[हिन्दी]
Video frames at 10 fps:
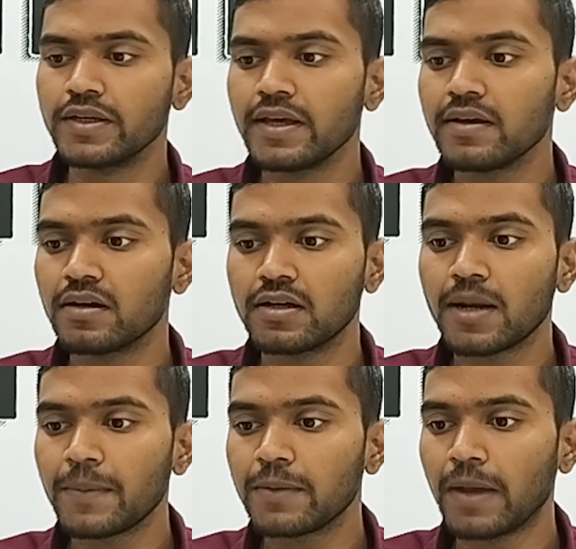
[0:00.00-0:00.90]
ठीक है अगर
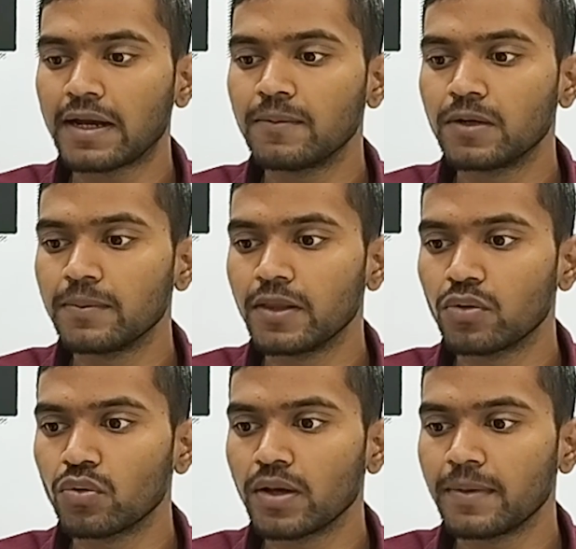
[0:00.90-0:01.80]
आप एक बैकअप टीम
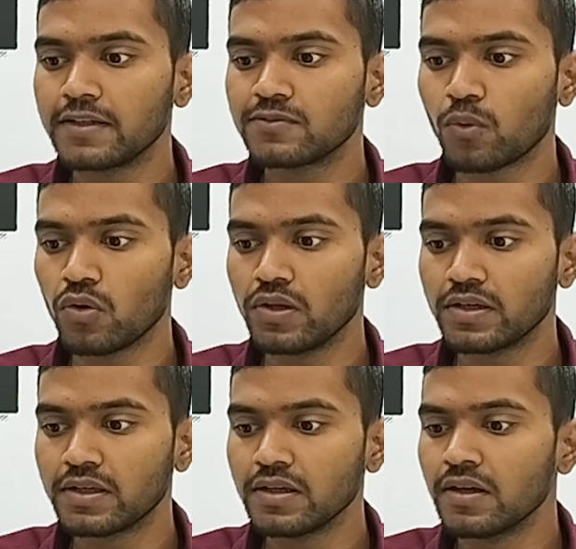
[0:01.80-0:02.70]
देखोगे हमारे स्मॉल
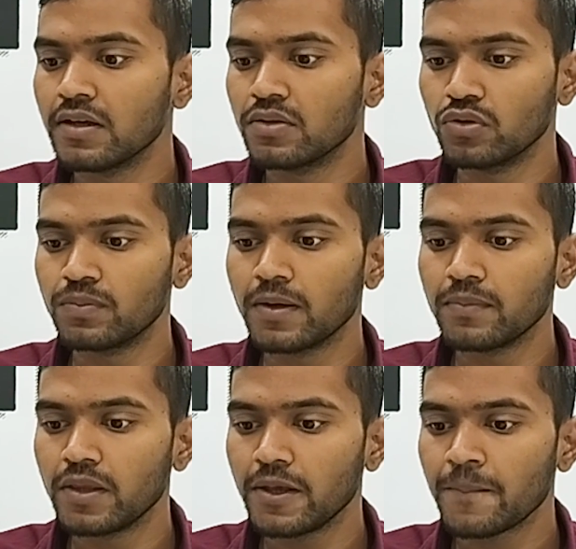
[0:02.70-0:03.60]
लीग की तो इसमें
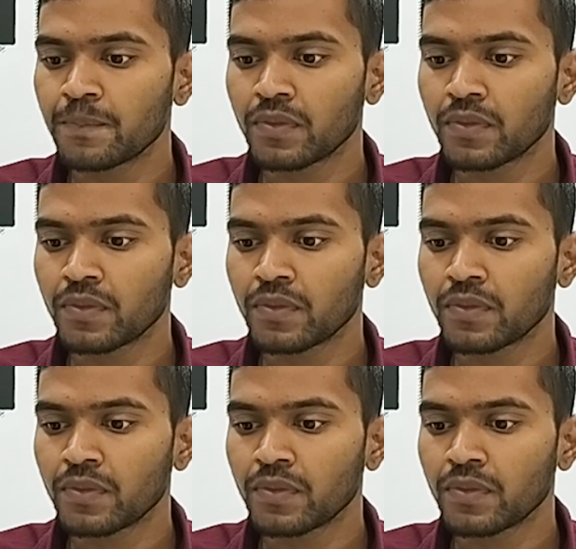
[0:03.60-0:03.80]
हमने